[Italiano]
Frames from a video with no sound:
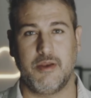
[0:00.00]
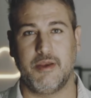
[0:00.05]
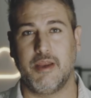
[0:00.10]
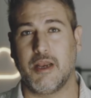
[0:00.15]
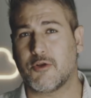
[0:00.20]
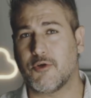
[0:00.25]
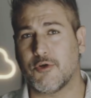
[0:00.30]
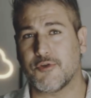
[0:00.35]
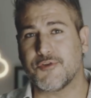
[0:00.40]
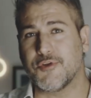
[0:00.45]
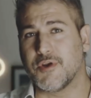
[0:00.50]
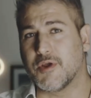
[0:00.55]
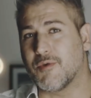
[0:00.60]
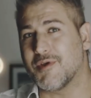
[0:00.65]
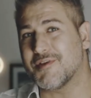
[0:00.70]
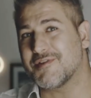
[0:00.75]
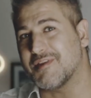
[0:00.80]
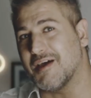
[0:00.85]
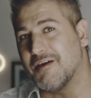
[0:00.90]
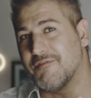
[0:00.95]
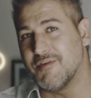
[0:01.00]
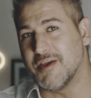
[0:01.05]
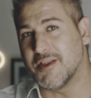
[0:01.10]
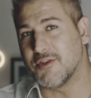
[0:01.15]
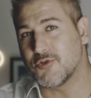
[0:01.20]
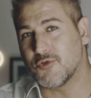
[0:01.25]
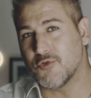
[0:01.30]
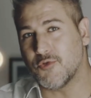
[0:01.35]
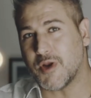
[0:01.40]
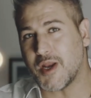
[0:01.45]
Nel corso di questa
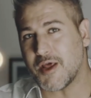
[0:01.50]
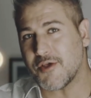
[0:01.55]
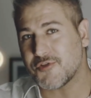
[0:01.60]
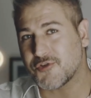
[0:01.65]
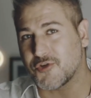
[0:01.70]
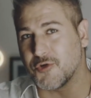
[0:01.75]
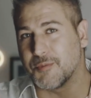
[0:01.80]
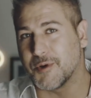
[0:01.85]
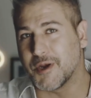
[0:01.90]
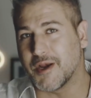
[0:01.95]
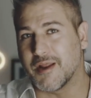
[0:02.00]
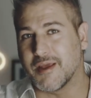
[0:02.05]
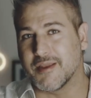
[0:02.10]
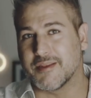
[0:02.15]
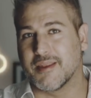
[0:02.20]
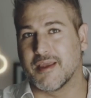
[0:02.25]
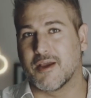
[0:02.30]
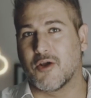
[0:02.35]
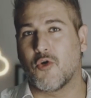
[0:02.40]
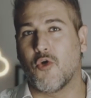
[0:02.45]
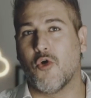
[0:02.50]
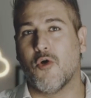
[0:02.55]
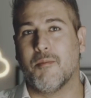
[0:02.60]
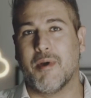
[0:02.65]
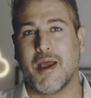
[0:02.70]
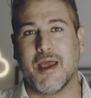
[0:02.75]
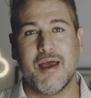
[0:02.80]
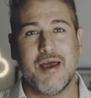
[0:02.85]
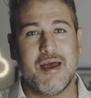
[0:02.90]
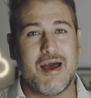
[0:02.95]
avventura scoprirete
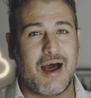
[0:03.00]
come,